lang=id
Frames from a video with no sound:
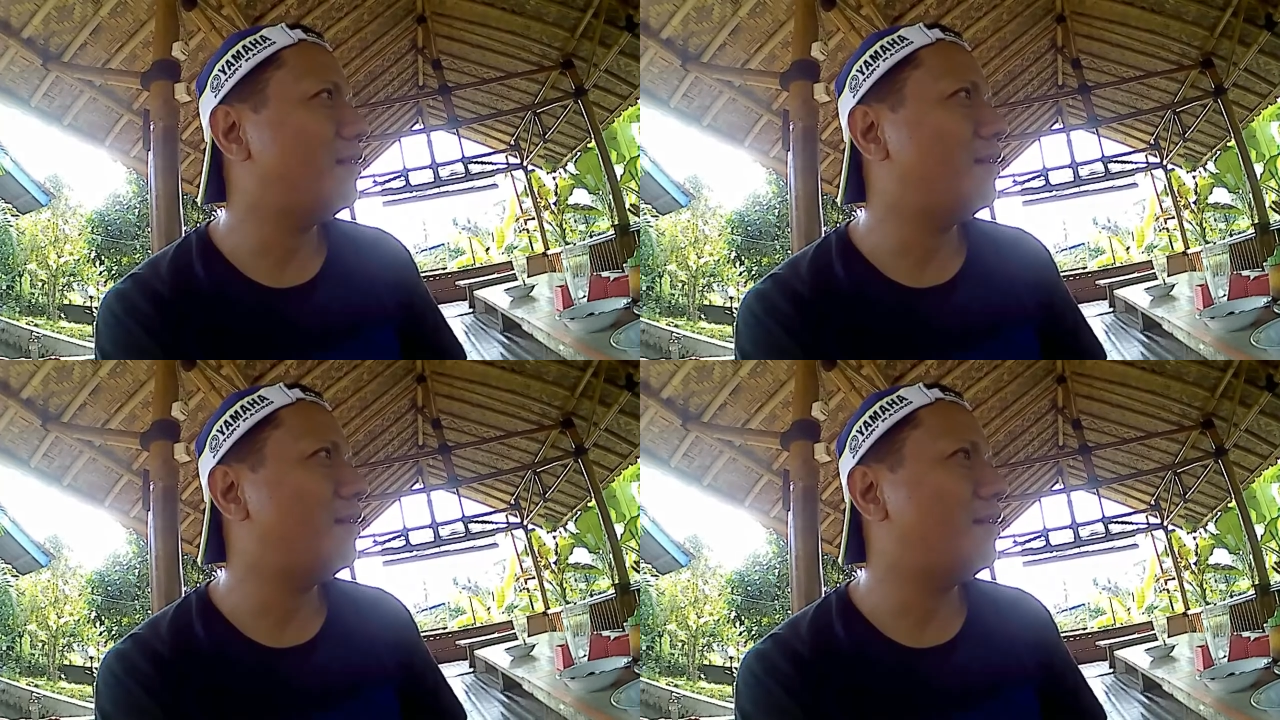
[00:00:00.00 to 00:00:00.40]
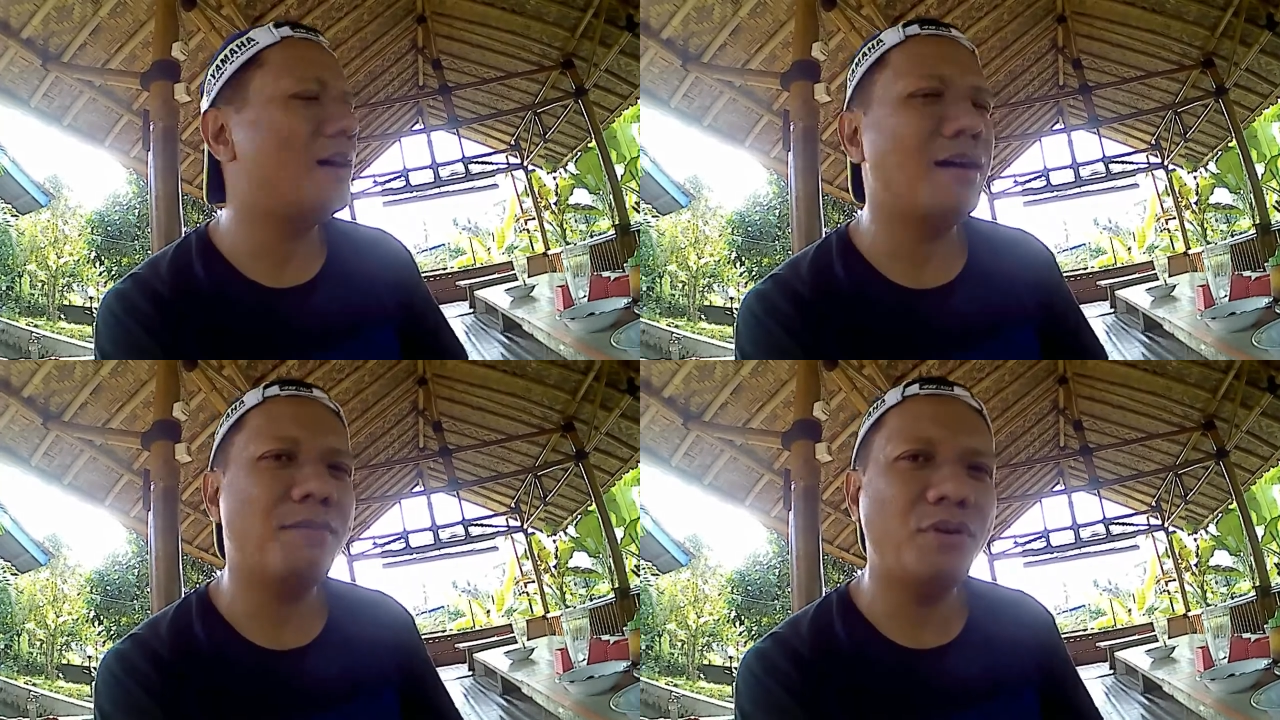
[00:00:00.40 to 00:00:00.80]

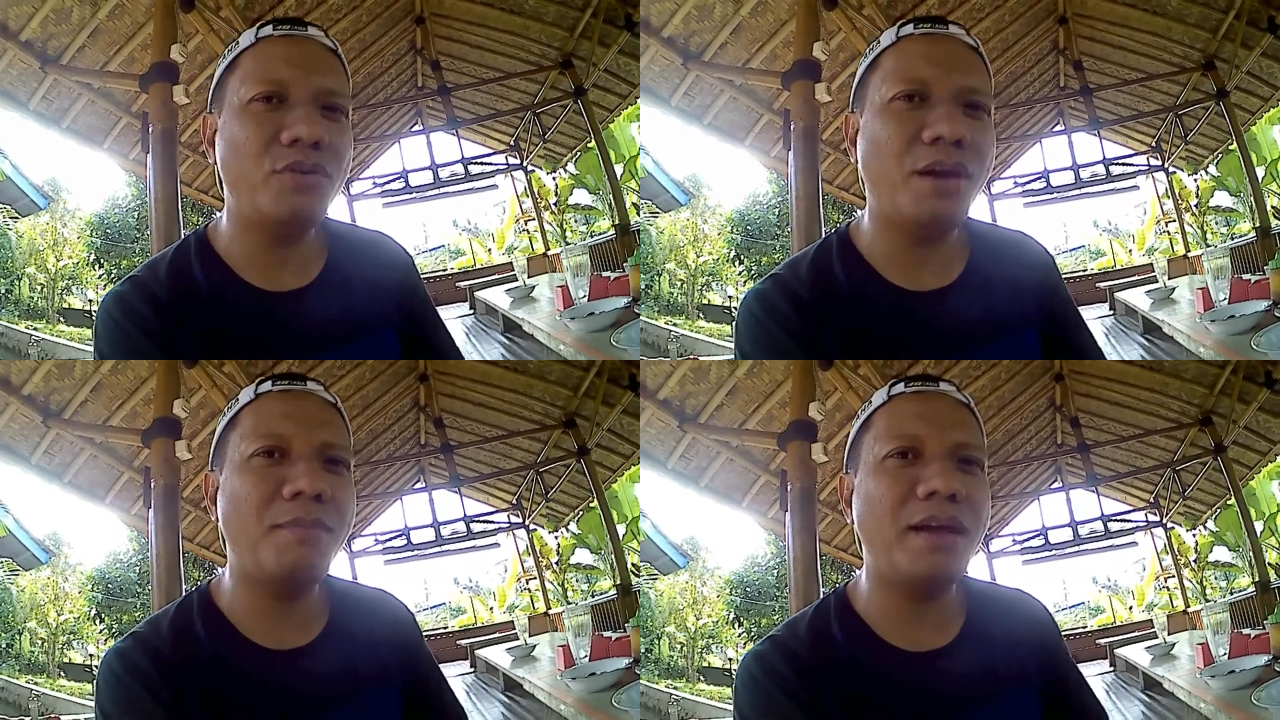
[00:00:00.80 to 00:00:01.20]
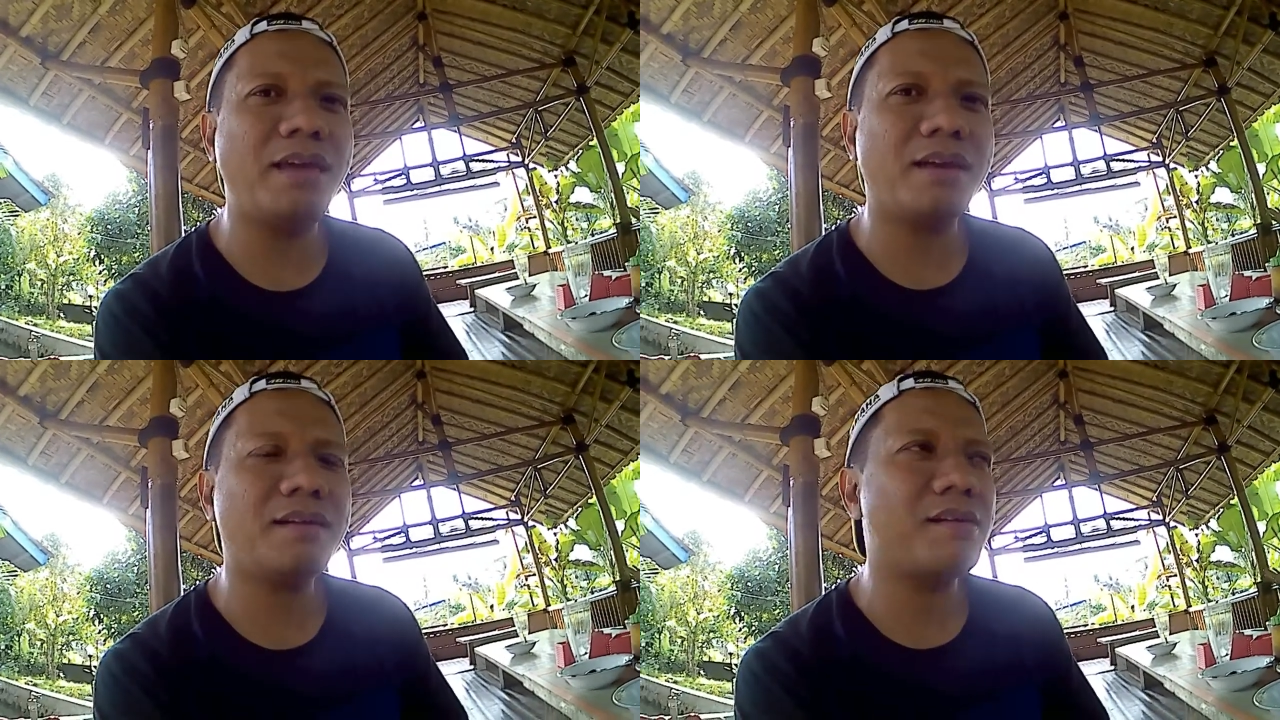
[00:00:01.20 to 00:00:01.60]
Ah, menunya banyak.